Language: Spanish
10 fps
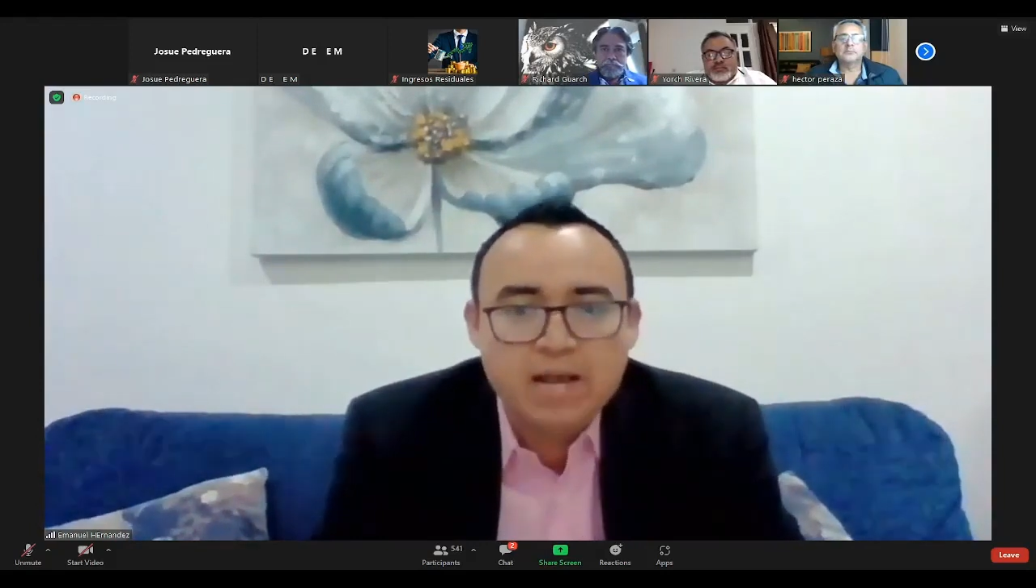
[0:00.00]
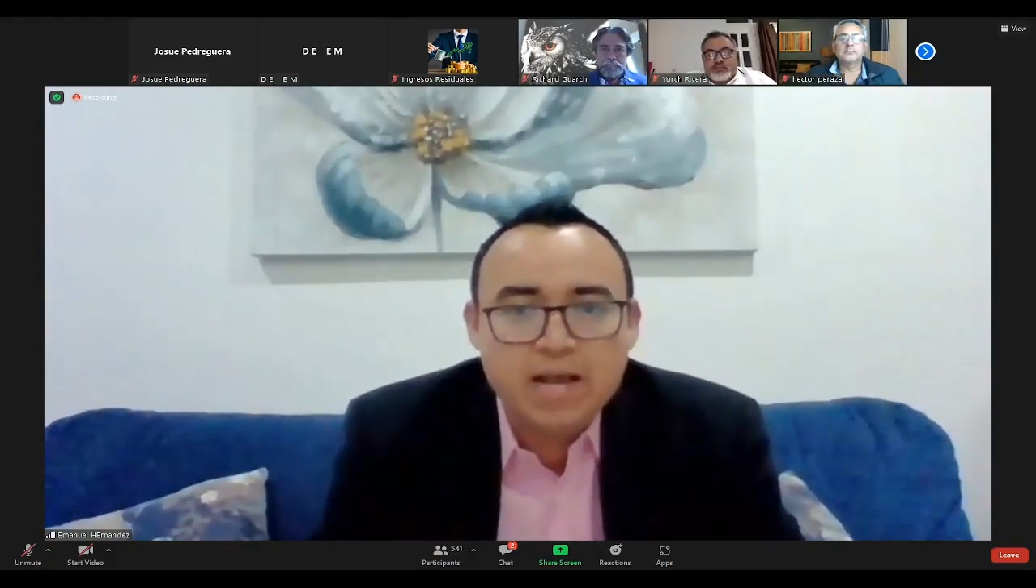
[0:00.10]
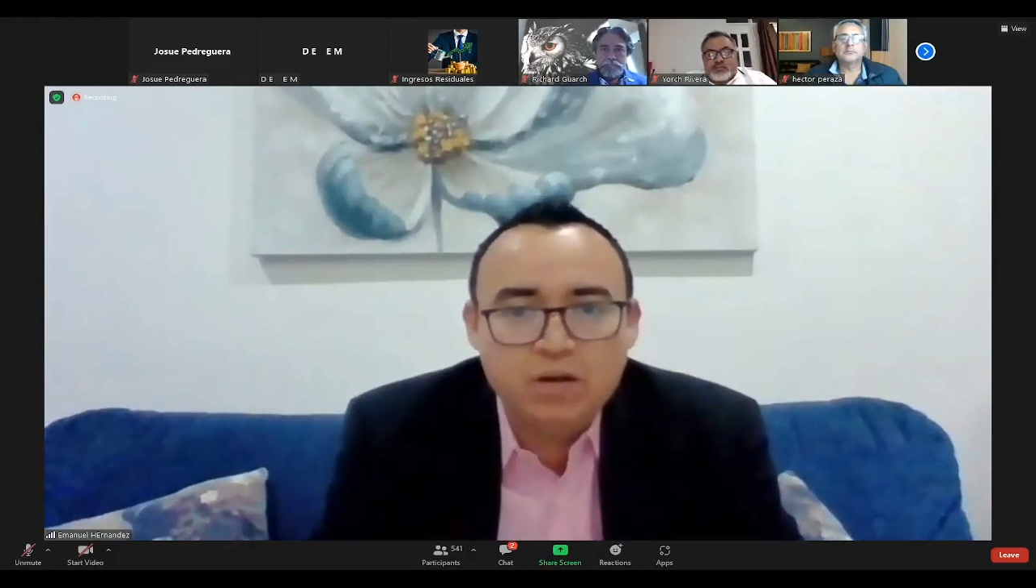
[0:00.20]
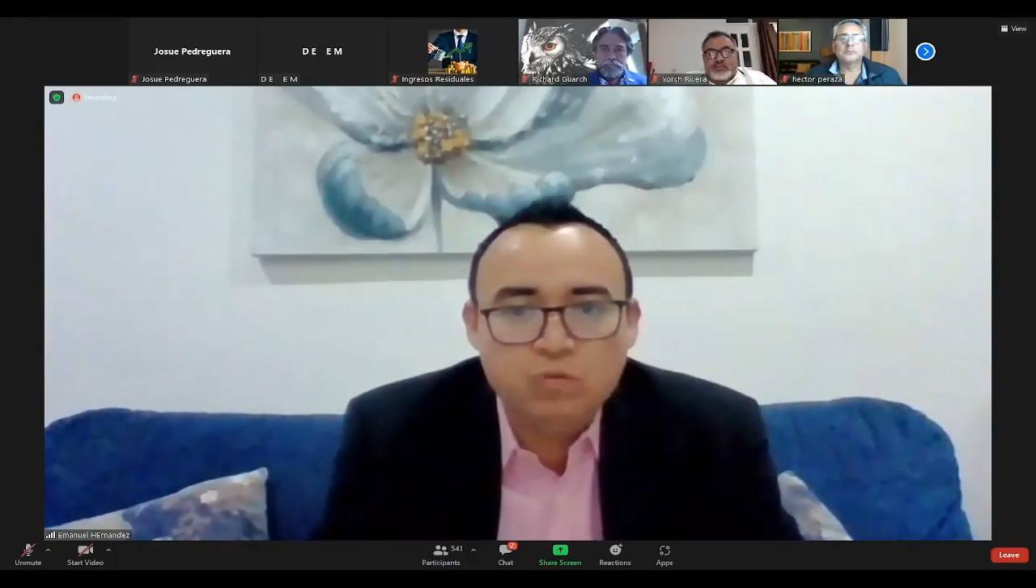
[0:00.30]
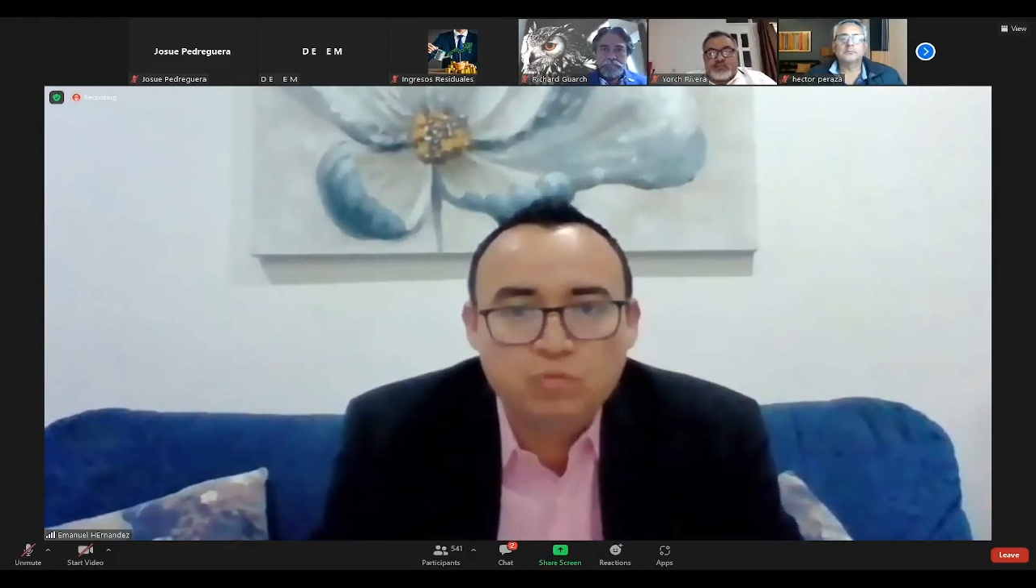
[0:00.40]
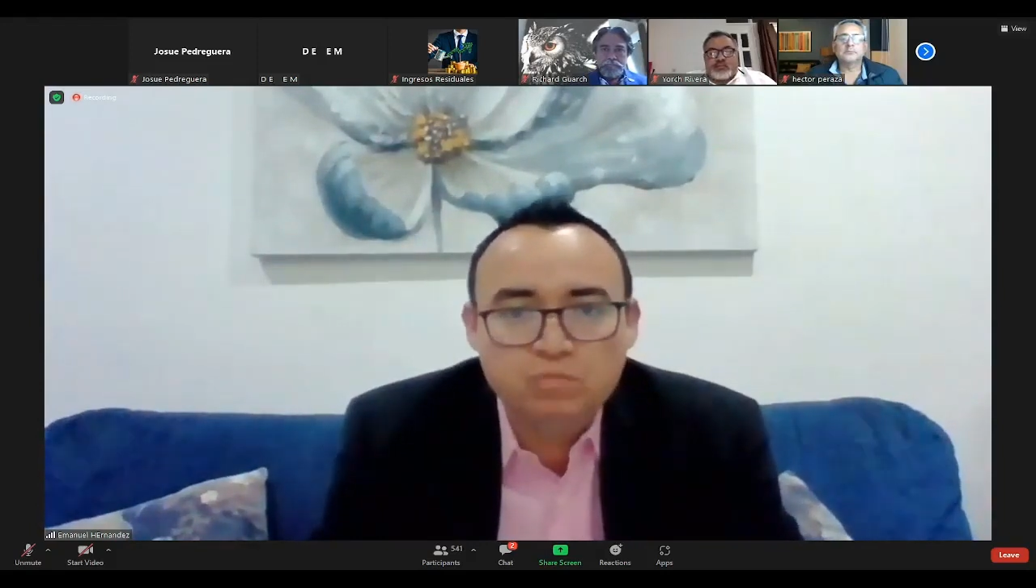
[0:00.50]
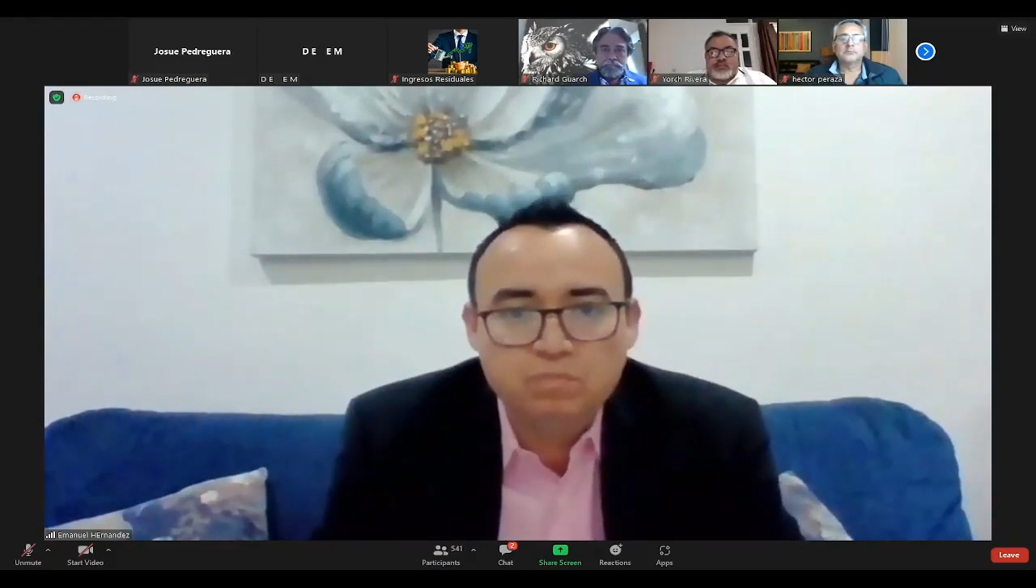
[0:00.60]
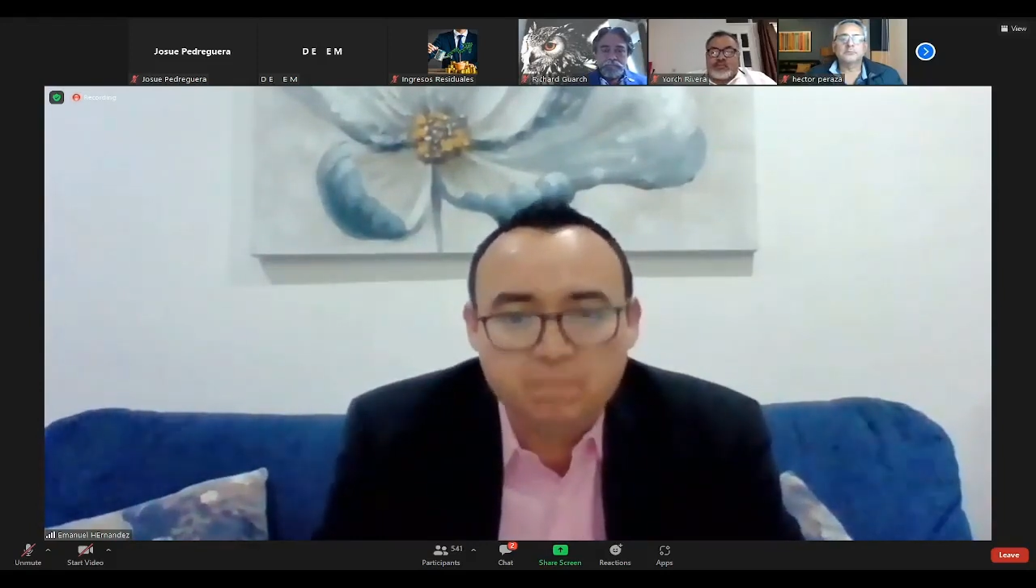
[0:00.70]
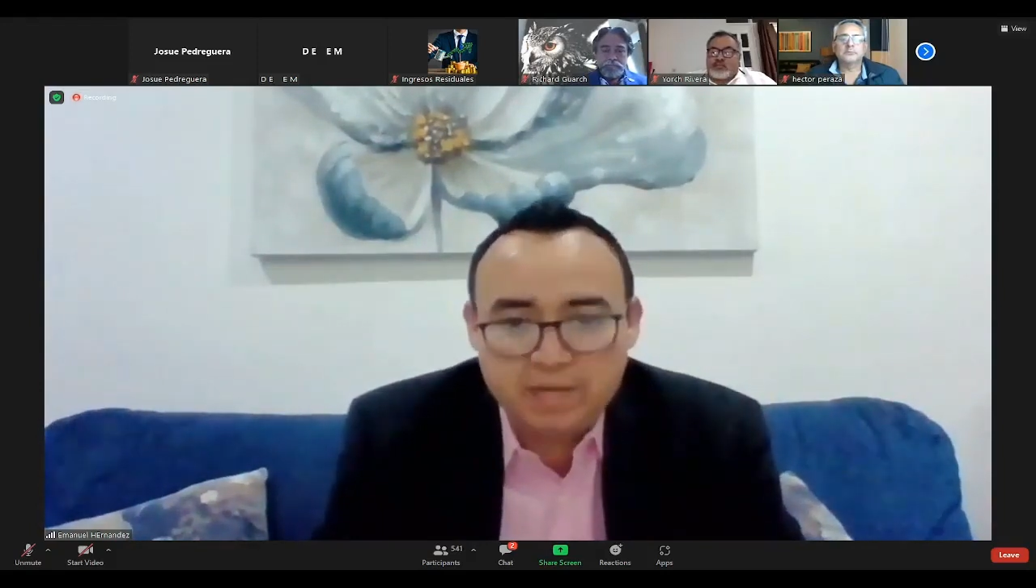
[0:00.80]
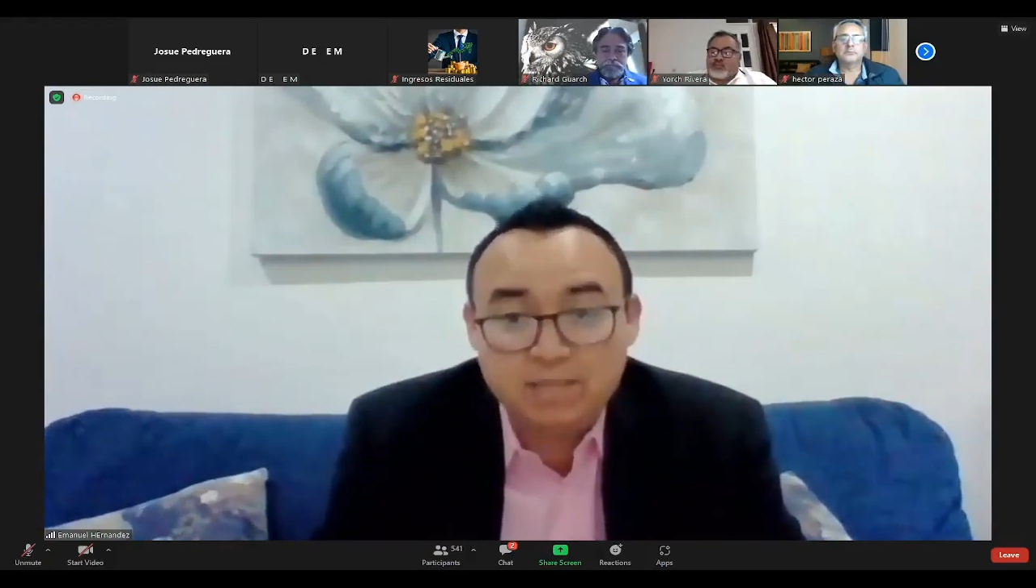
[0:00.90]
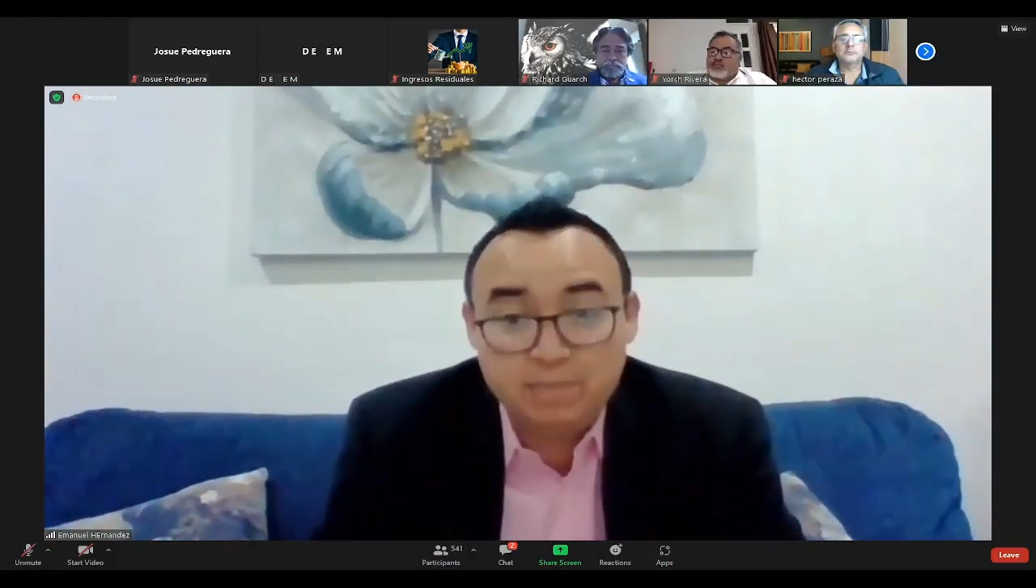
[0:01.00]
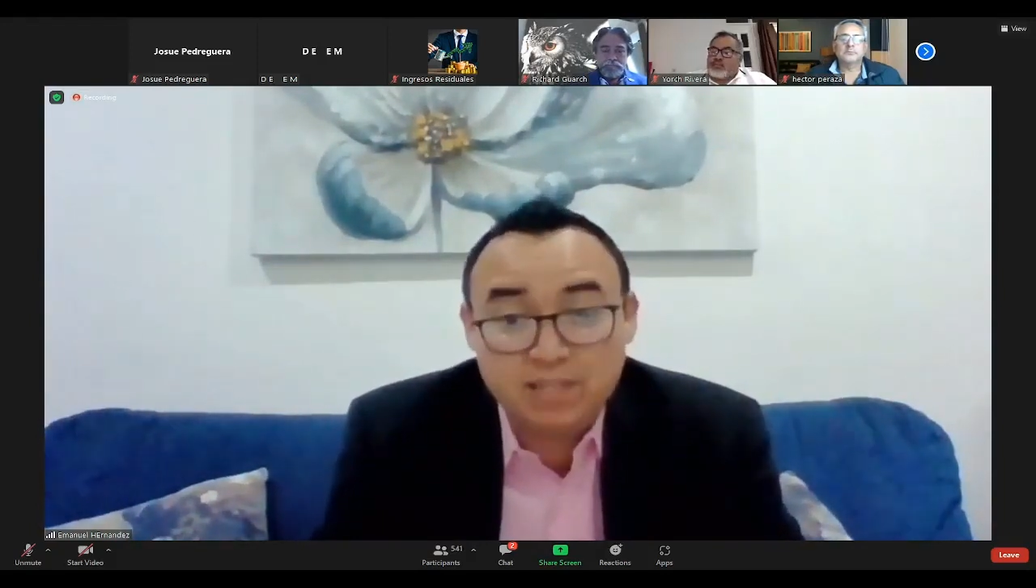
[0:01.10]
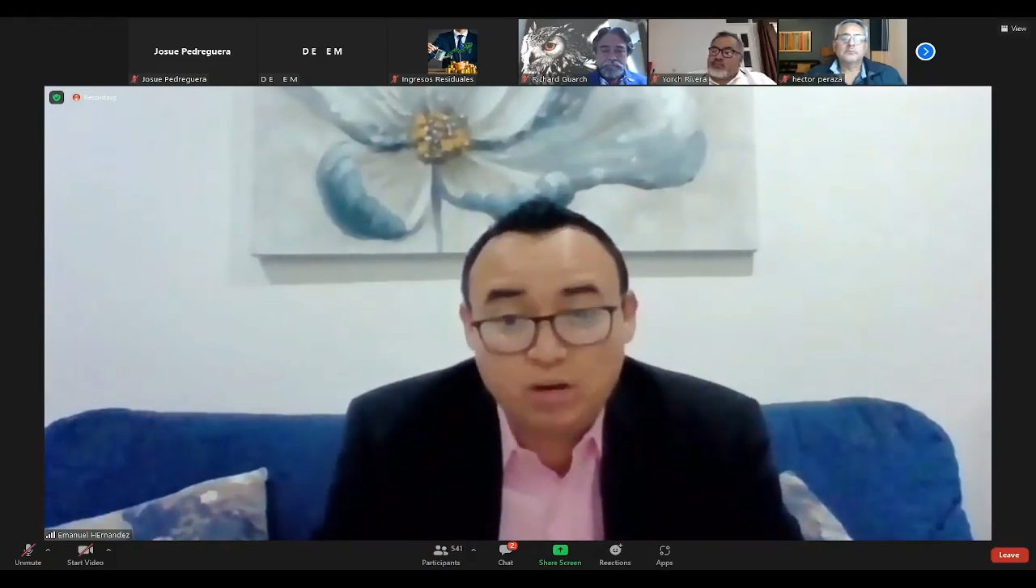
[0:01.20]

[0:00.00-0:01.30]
en un, precisamente